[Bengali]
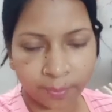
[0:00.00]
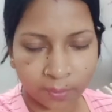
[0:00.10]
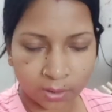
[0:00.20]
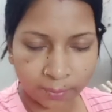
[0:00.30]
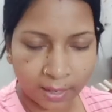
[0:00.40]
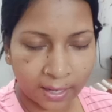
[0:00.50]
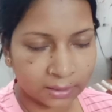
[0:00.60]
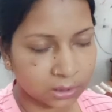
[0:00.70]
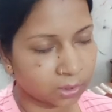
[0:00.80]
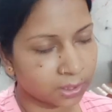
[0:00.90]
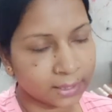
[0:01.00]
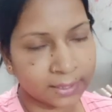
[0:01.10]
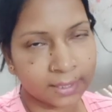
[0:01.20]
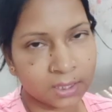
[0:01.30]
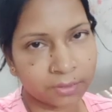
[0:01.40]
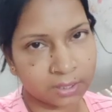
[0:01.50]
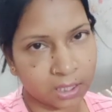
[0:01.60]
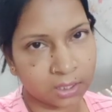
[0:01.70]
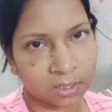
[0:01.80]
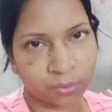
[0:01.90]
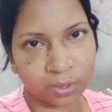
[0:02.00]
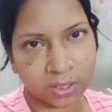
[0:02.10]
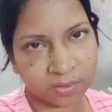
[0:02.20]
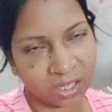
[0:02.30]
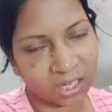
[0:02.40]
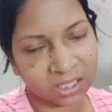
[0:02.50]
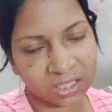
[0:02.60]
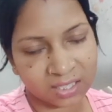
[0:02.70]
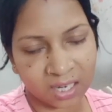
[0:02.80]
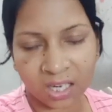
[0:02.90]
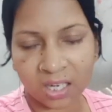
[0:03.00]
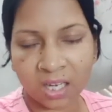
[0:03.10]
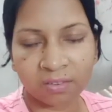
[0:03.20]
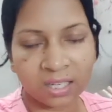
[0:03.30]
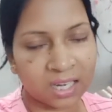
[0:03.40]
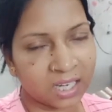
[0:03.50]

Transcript: কটা ভাত কটা খেয়ে যাও স্নানটা করে যাও সারাদিন স্নান না করে